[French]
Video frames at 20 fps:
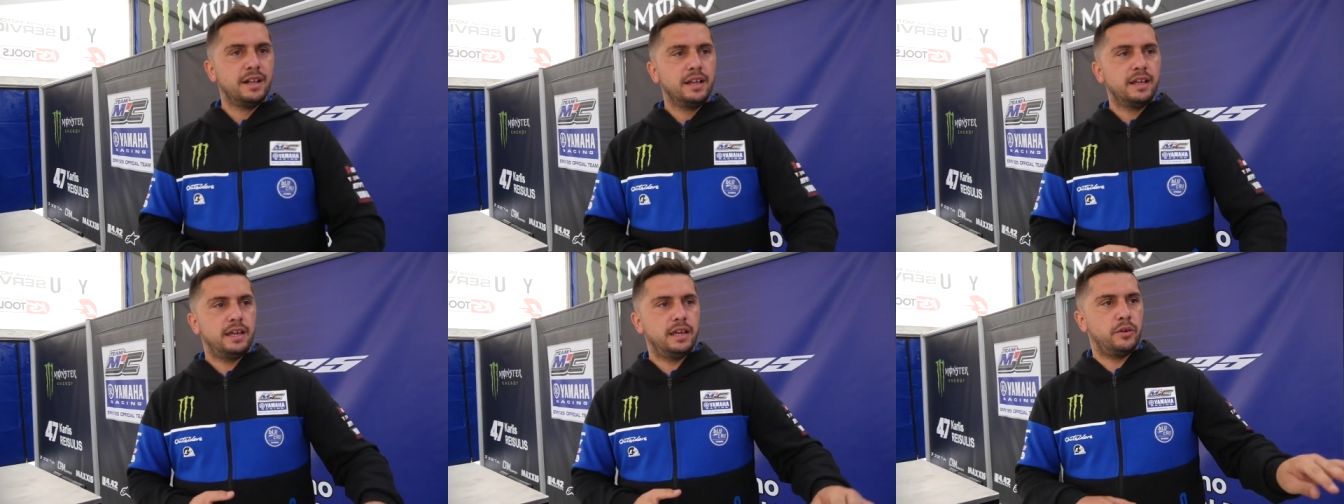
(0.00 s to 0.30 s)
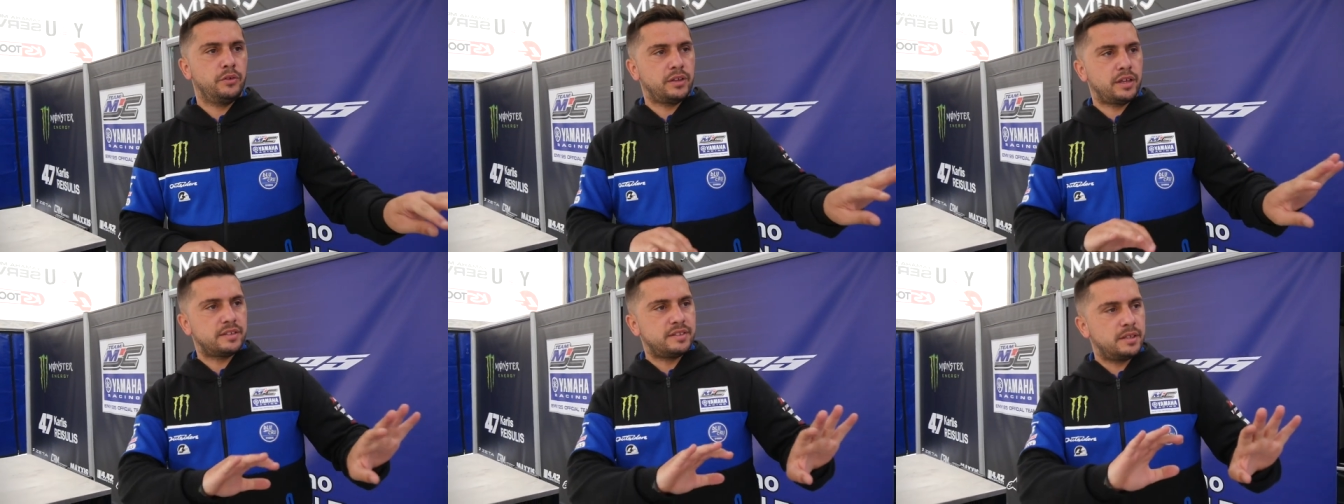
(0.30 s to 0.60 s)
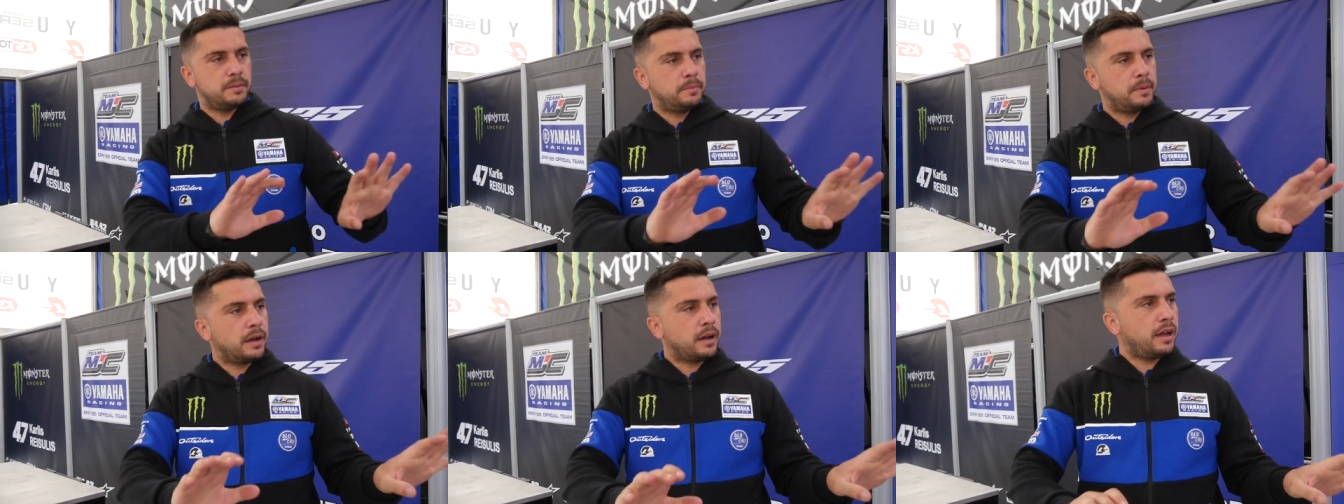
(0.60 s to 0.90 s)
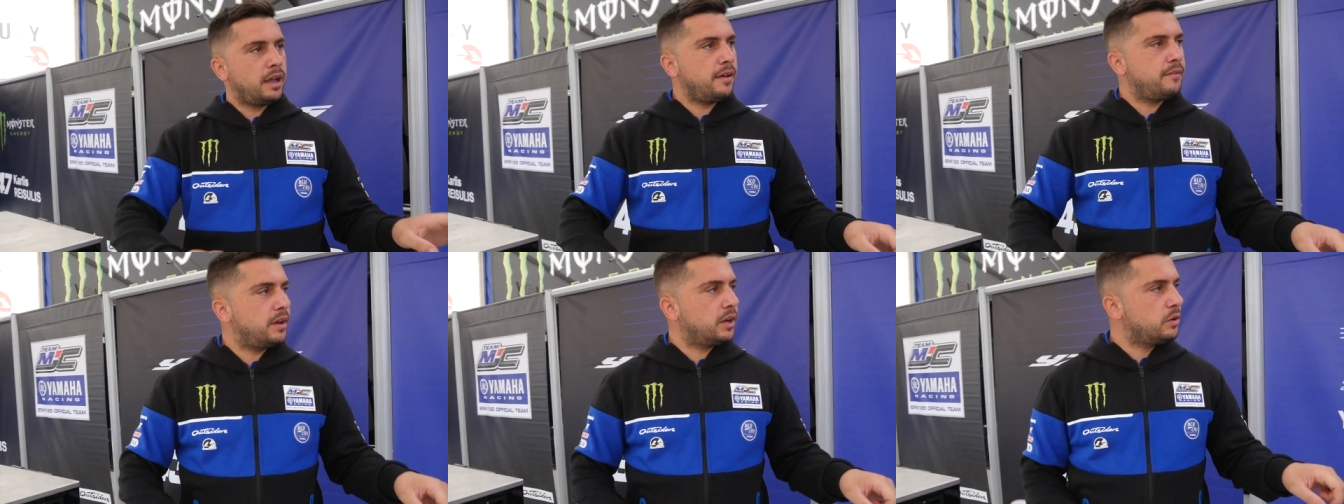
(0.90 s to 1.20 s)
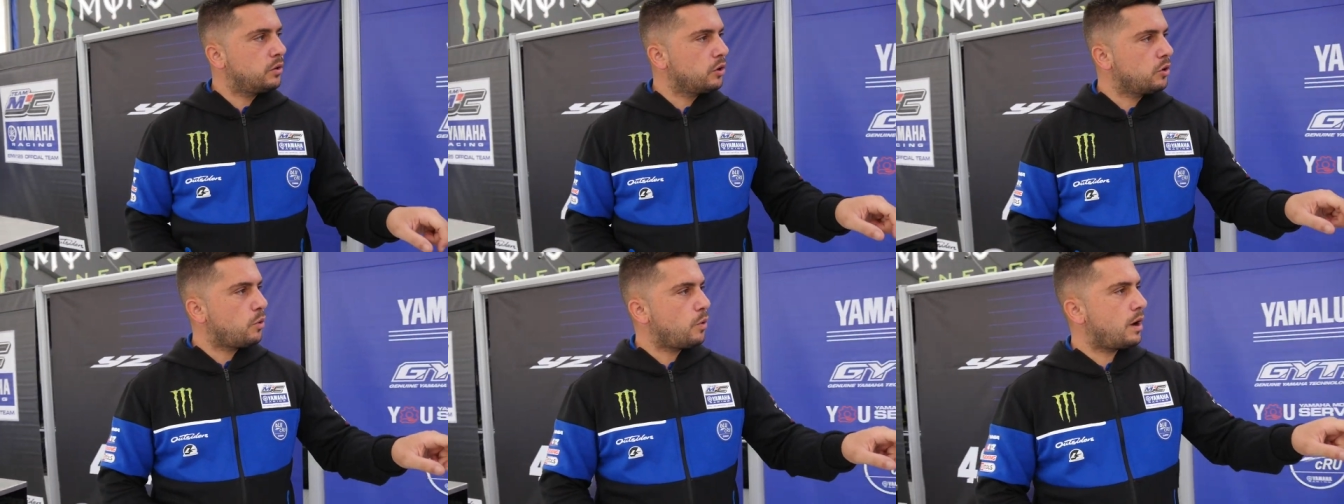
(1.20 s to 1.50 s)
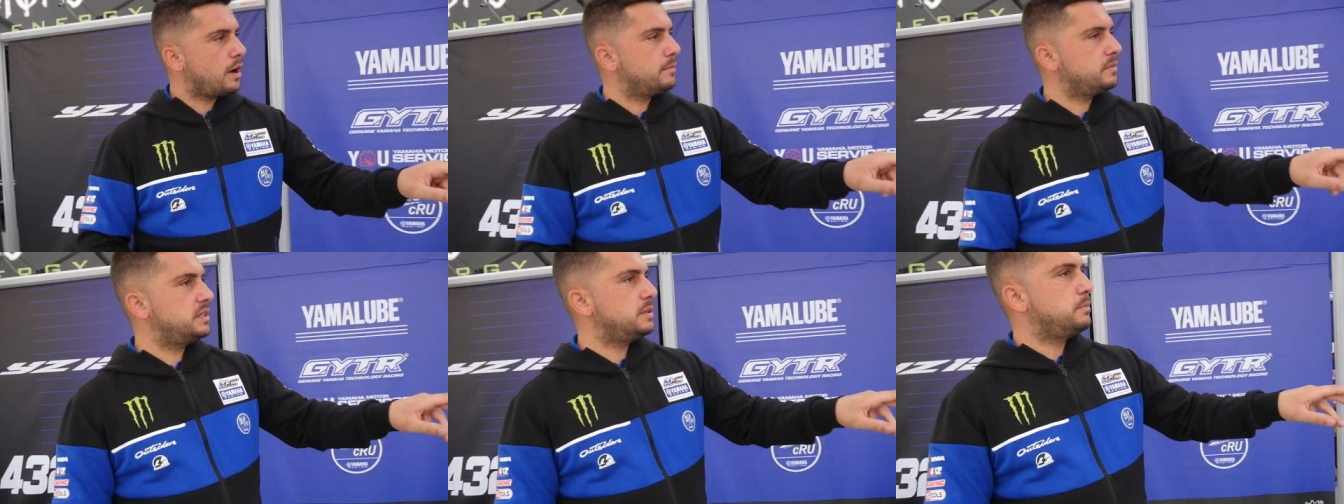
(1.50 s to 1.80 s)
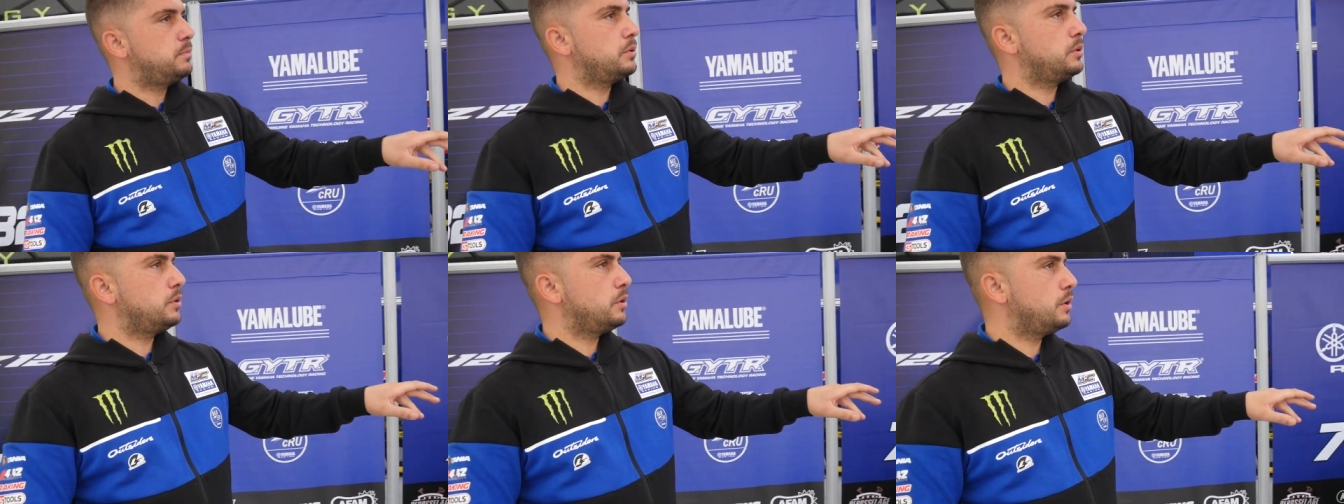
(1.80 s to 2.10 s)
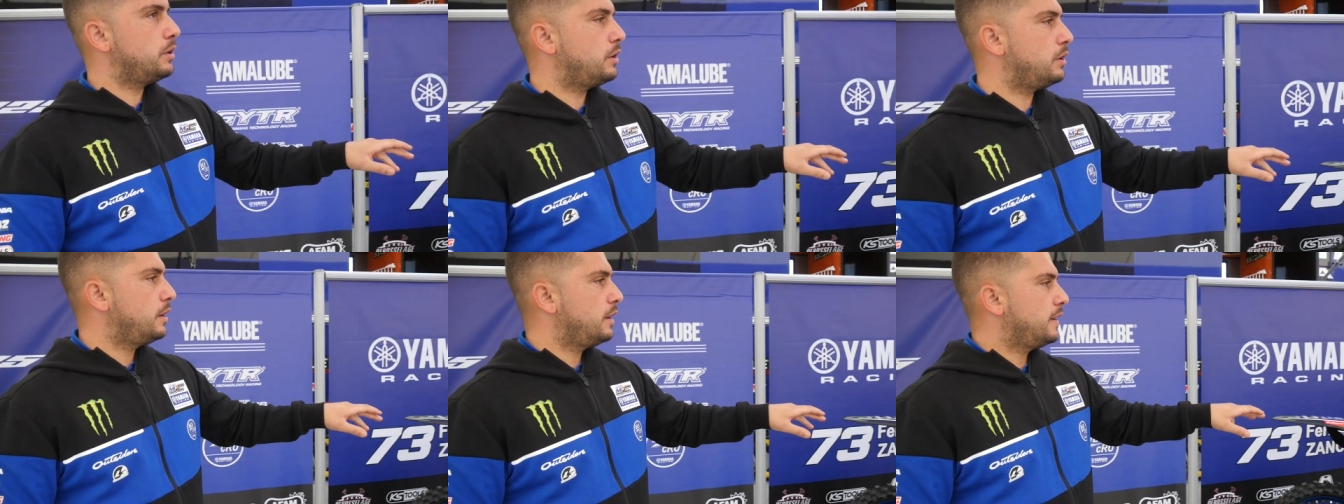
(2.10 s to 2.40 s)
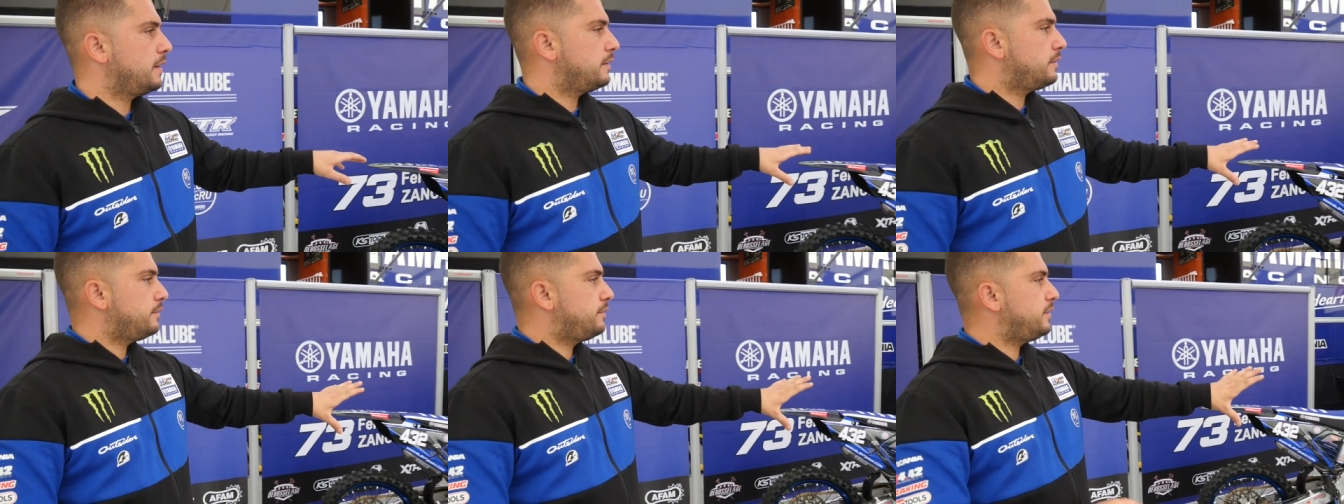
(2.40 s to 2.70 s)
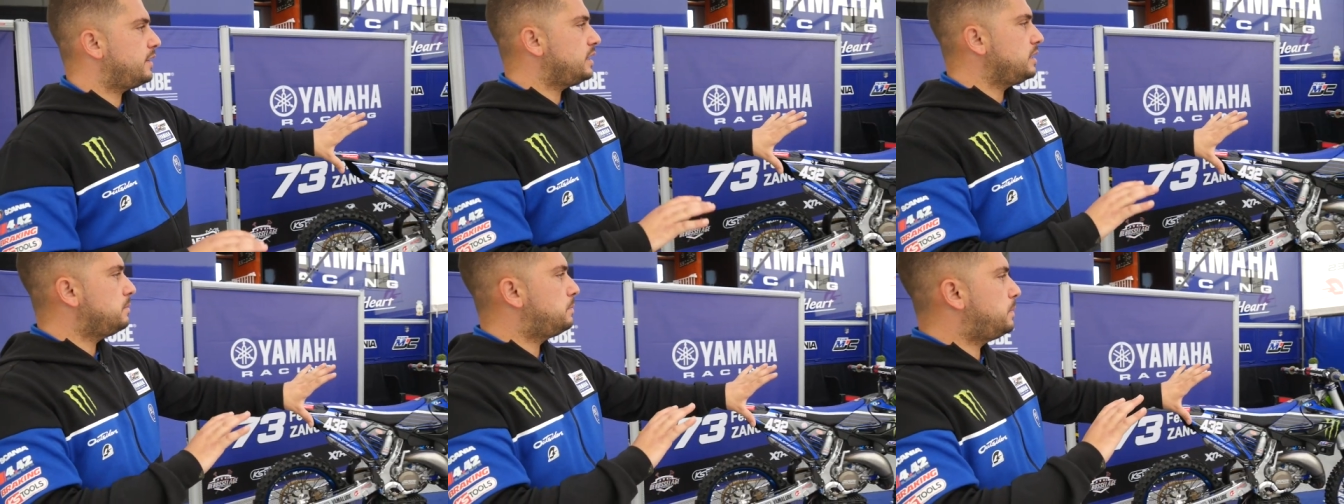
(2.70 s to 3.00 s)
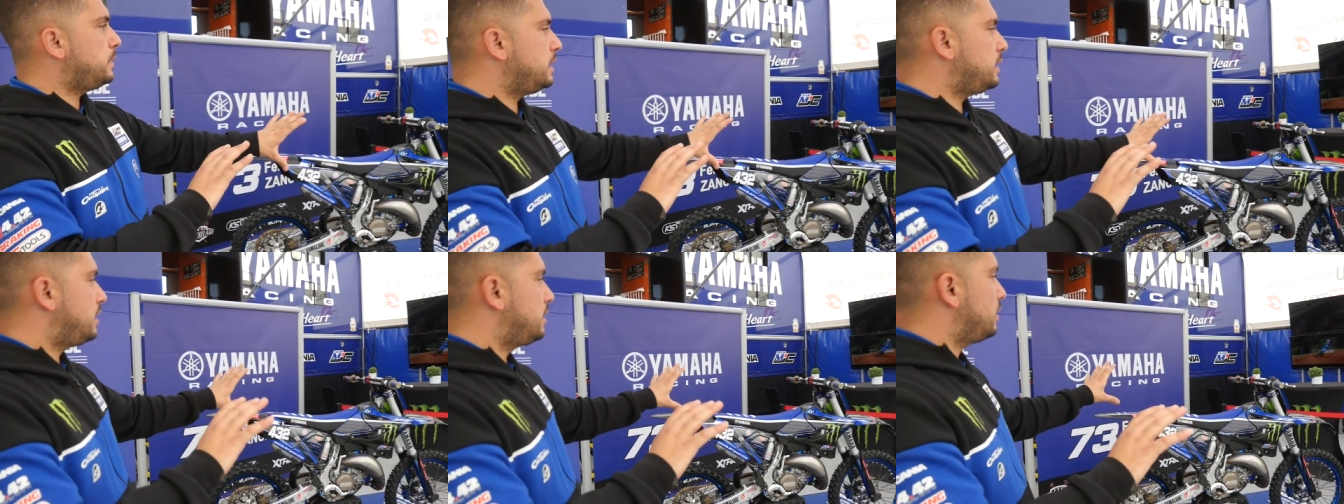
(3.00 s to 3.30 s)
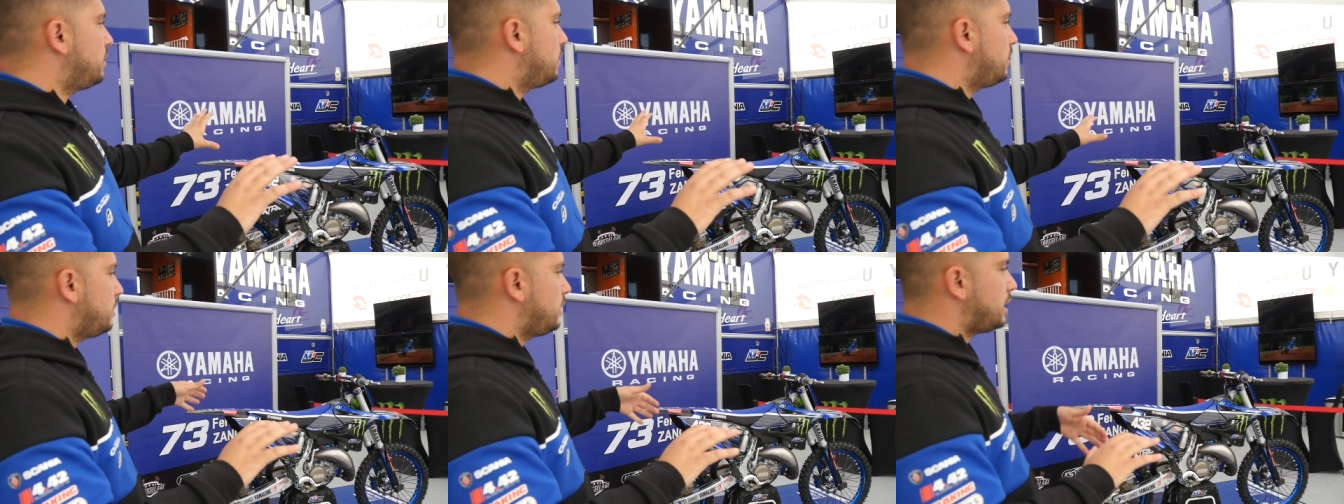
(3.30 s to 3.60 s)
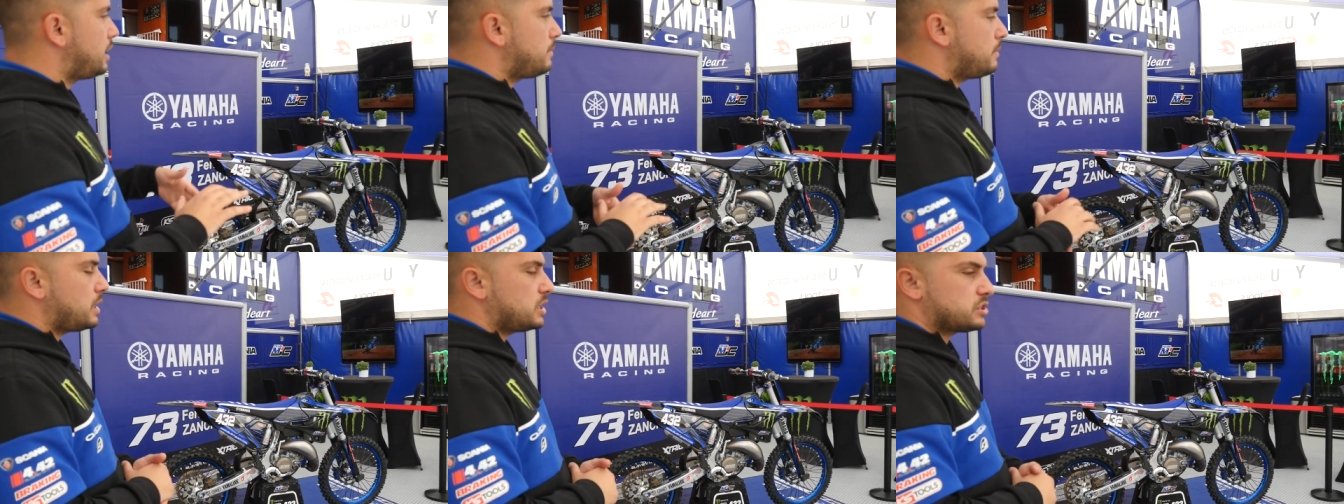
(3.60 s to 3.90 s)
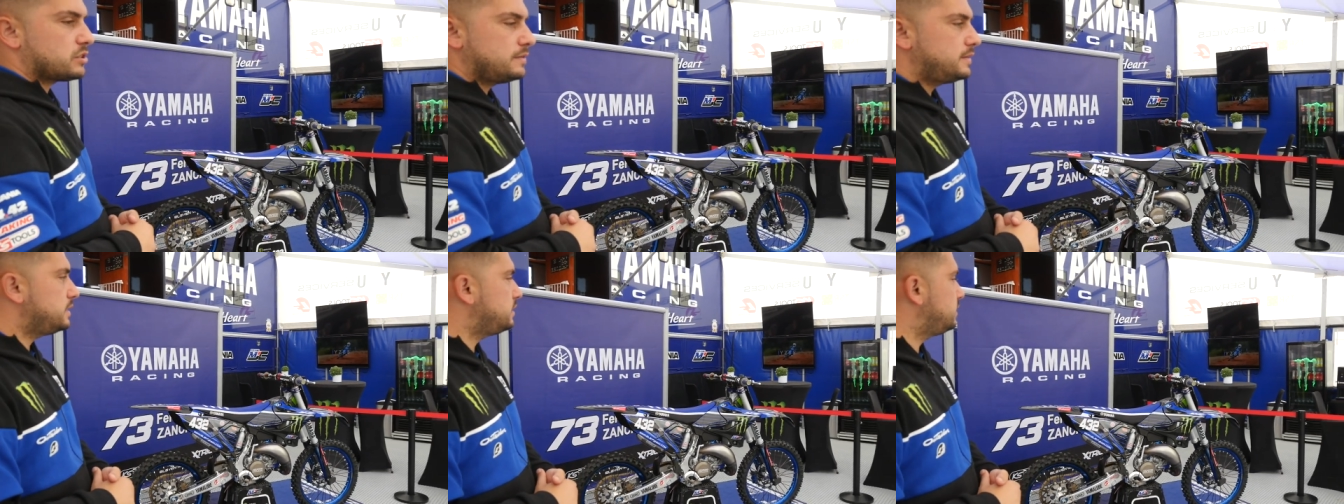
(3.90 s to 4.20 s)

Et on a séparé avec le coin un petit peu euh, VIP là-bas, j'ai envie